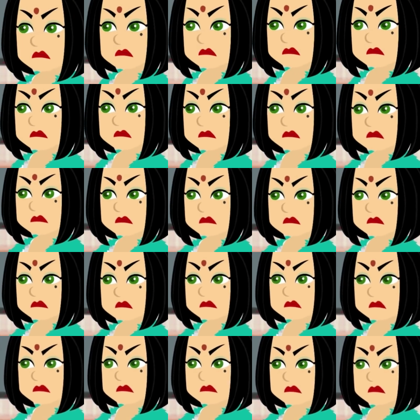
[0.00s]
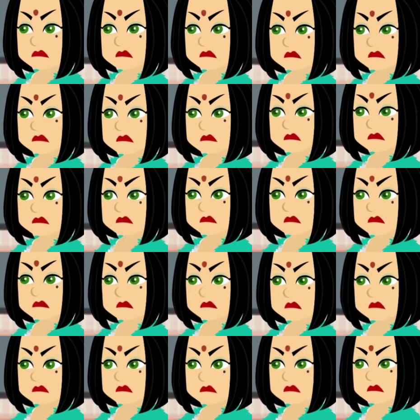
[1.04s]
কিন্তু ওকে অনেক কম টাকা
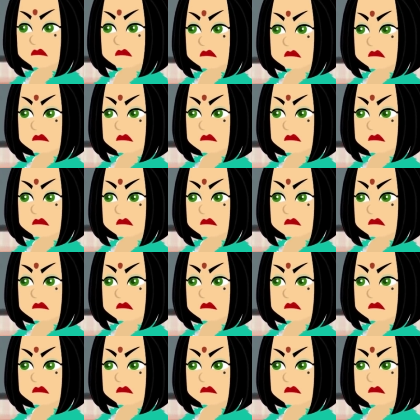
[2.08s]
দিত